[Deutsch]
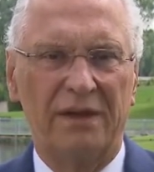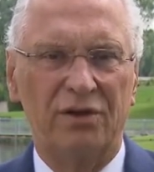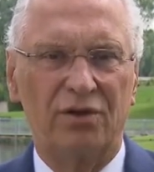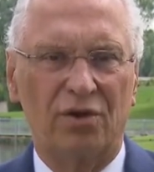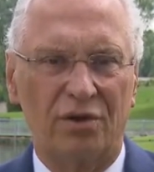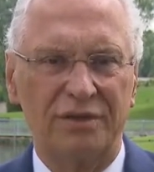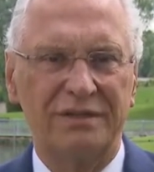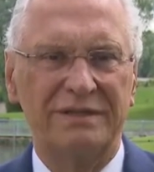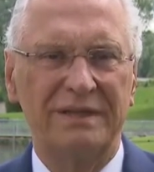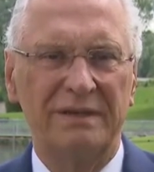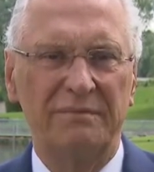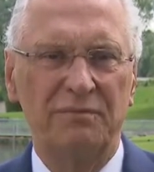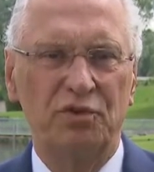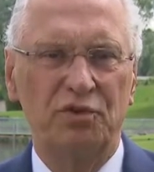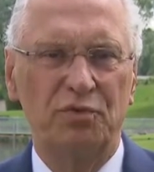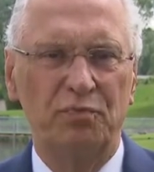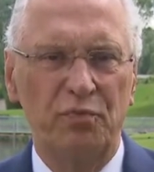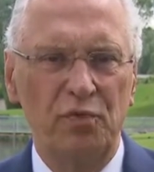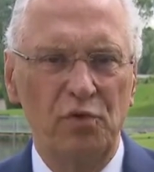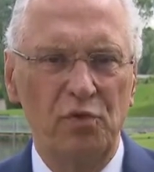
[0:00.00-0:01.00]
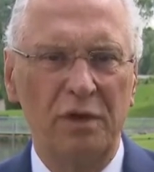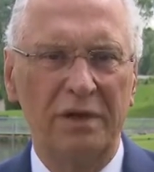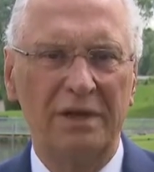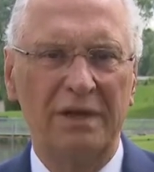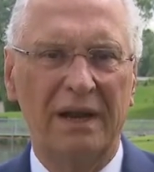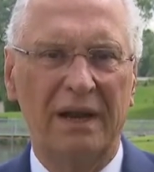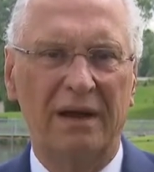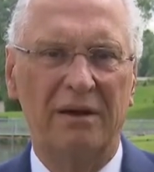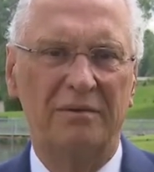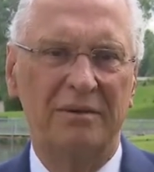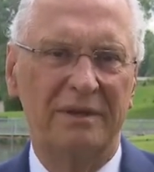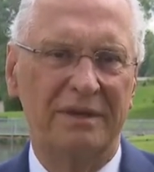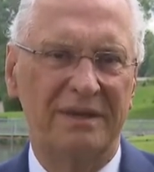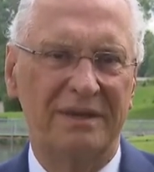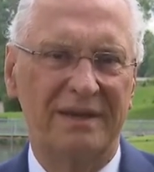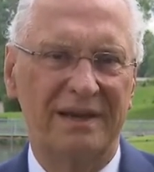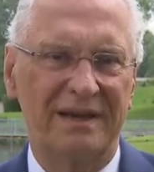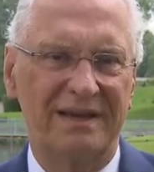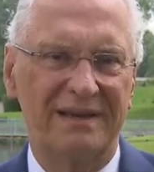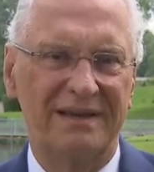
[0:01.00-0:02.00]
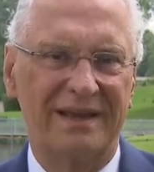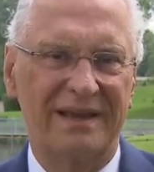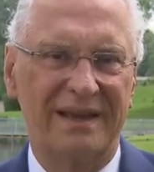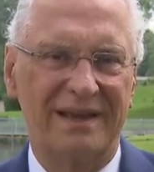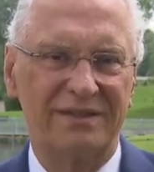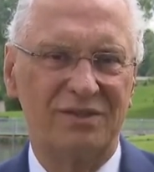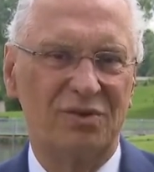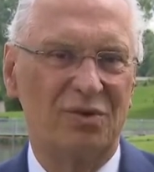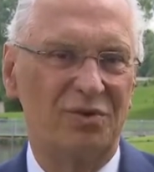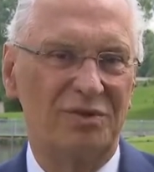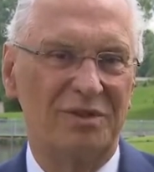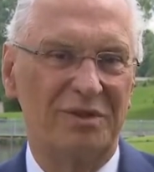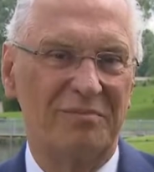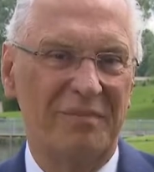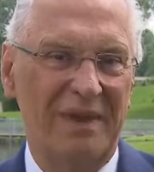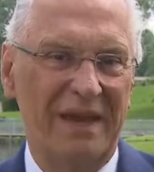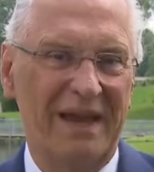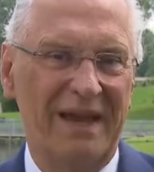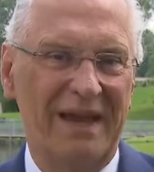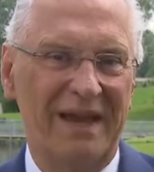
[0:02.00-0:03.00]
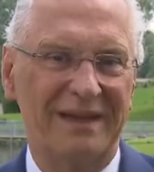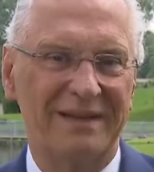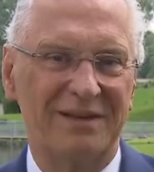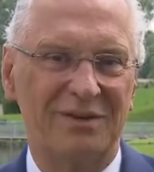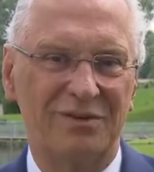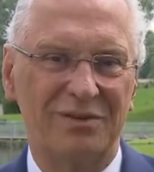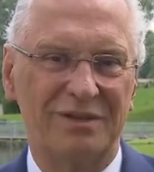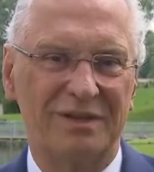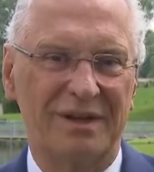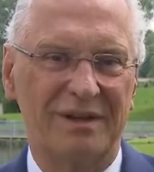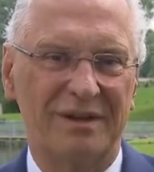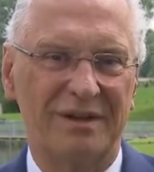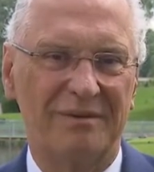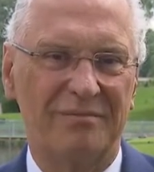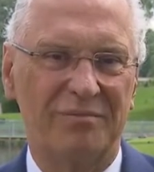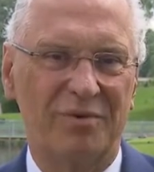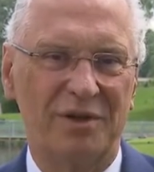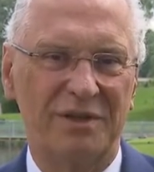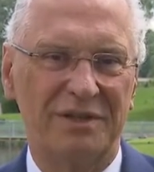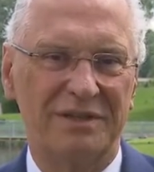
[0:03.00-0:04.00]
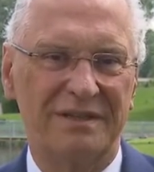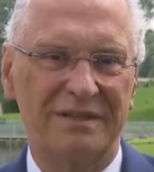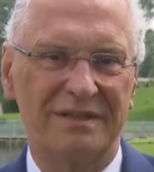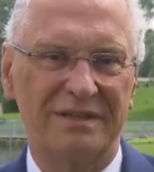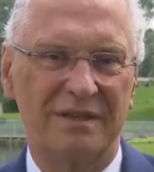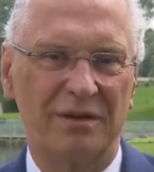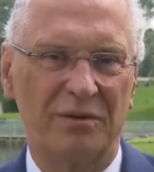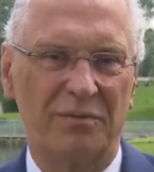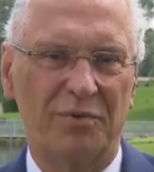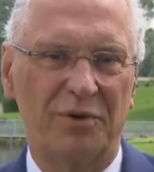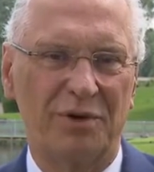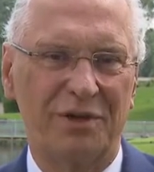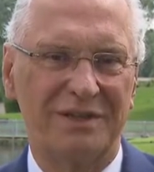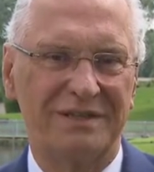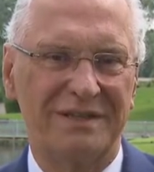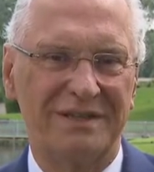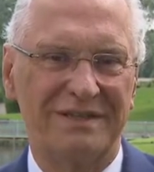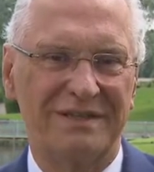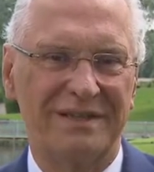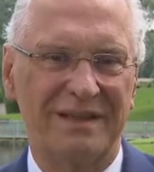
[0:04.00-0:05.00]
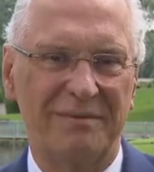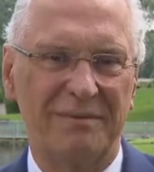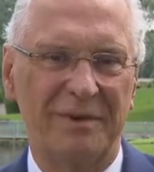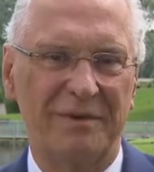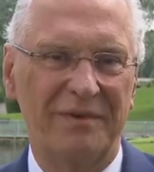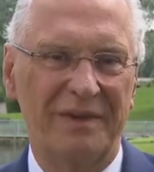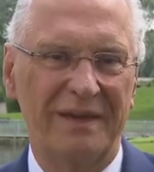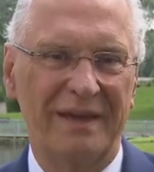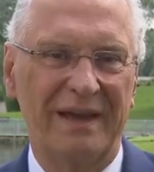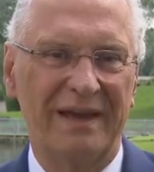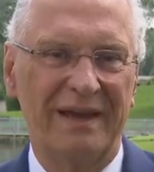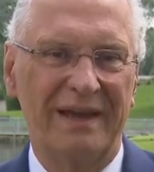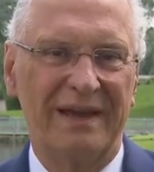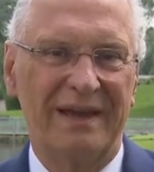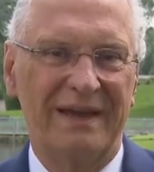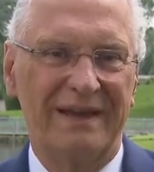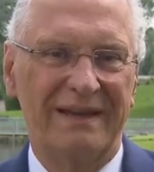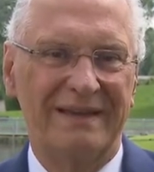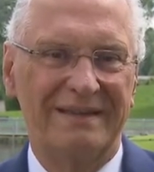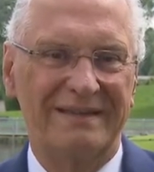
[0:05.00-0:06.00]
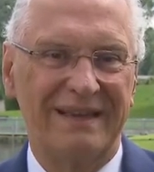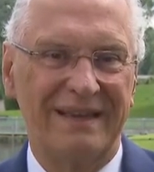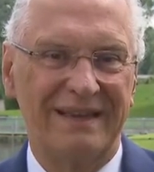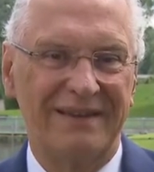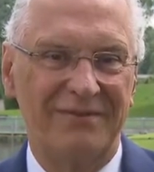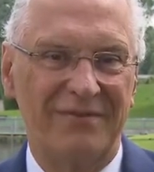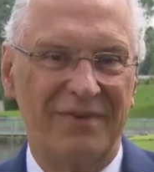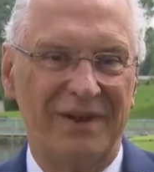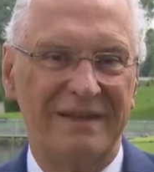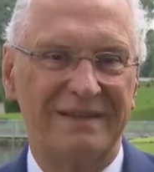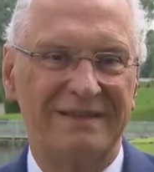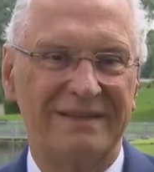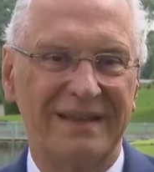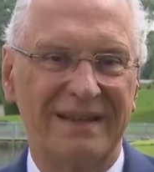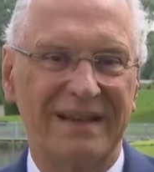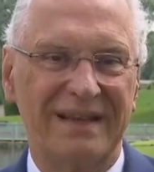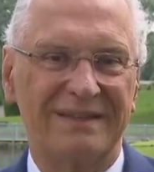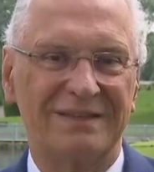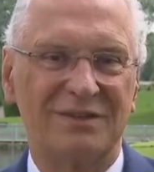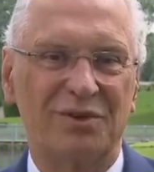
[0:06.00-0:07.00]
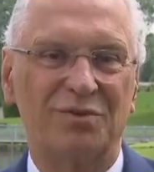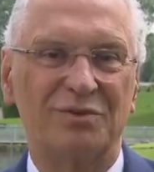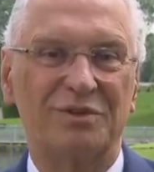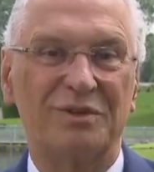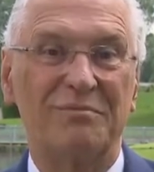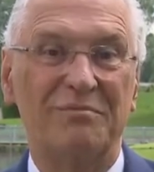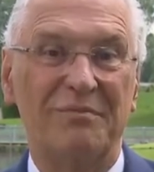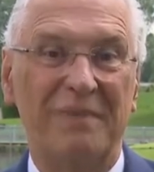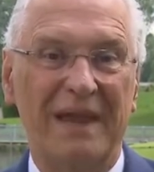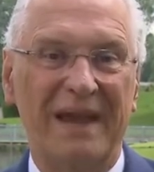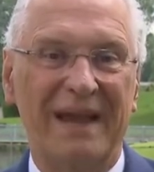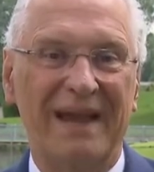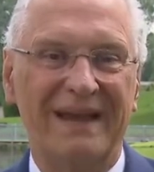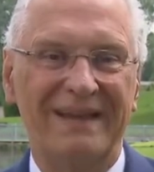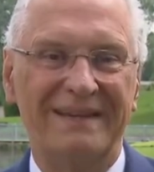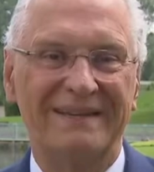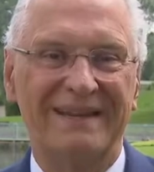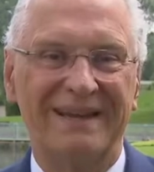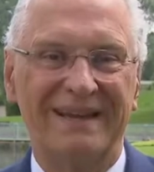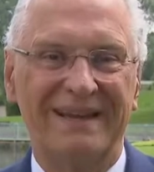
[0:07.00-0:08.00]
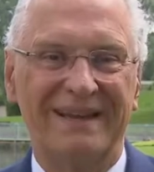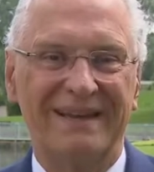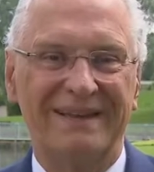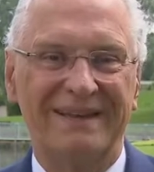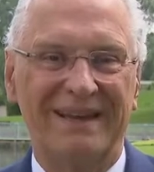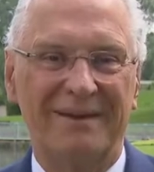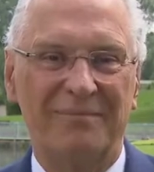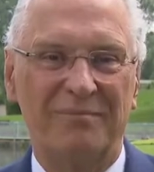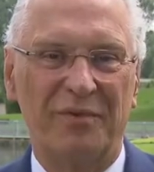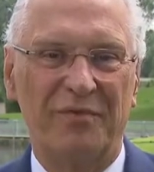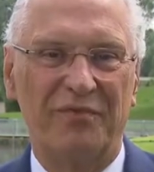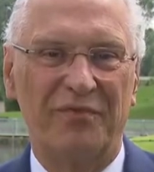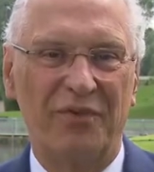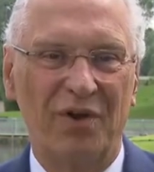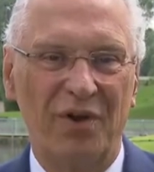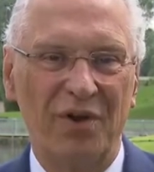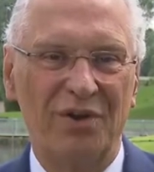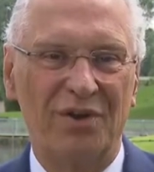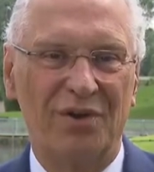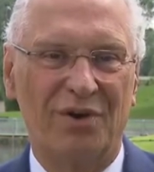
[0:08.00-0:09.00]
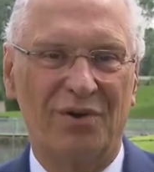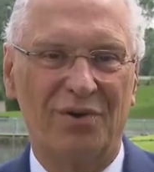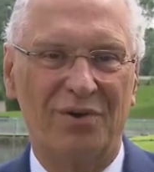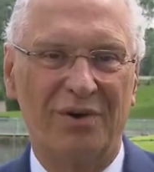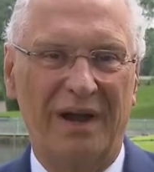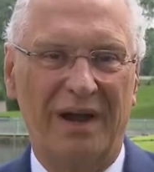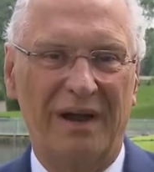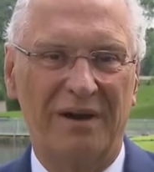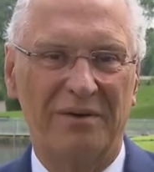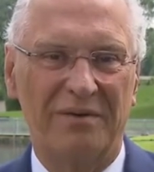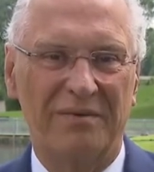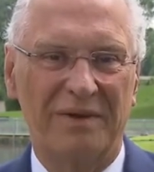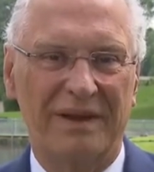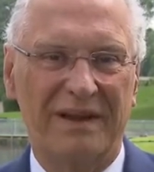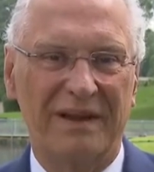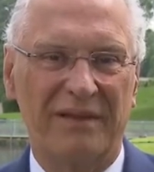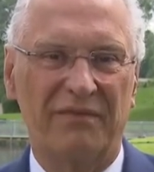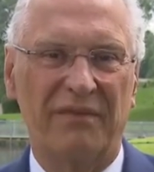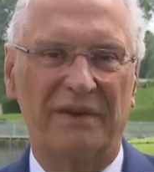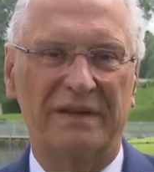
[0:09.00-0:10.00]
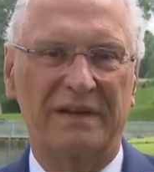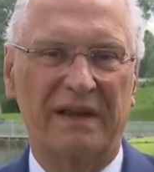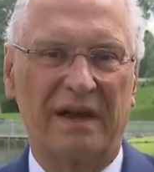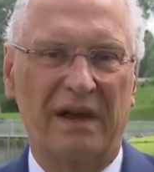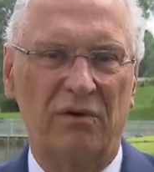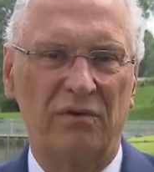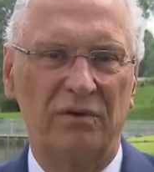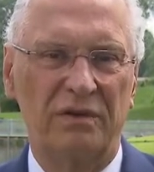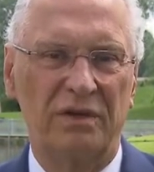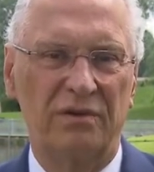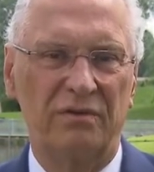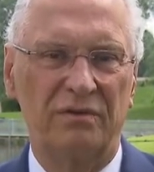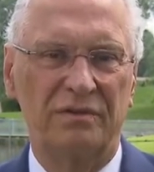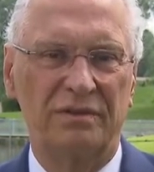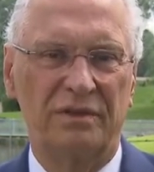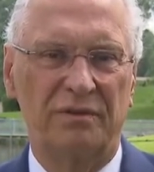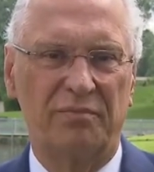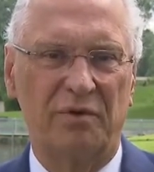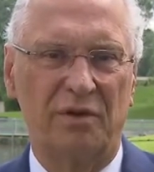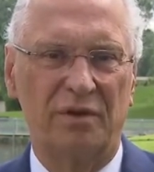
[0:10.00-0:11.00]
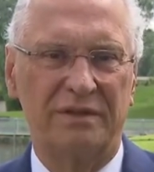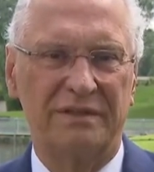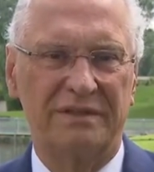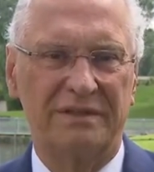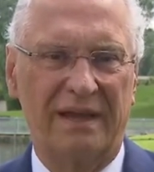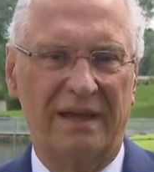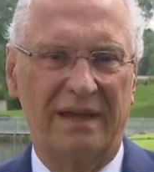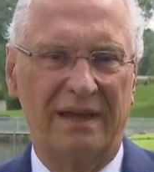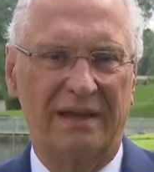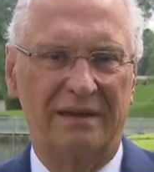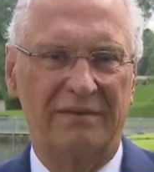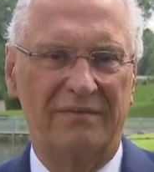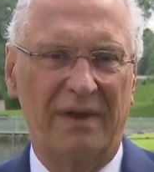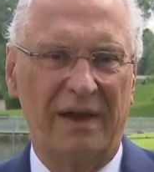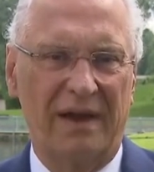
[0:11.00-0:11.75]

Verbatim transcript: Trotzdem spüren, glaube ich, die ganz große Mehrheit unserer Polizistinnen und Polizisten immer wieder, dass jedenfalls die ganz große Mehrheit der Bevölkerung auch wirklich Vertrauen in unsere Polizei hat.